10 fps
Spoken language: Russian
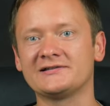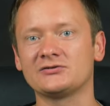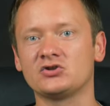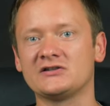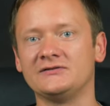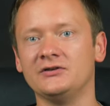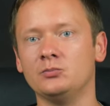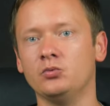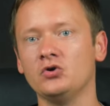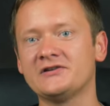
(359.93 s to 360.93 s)
осуществить
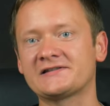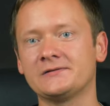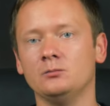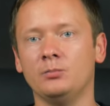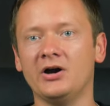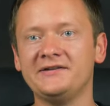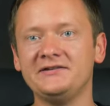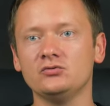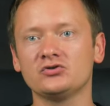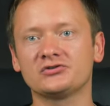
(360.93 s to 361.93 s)
поиск по
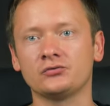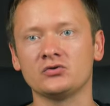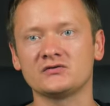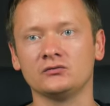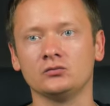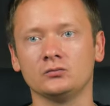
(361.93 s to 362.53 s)
ID устройству.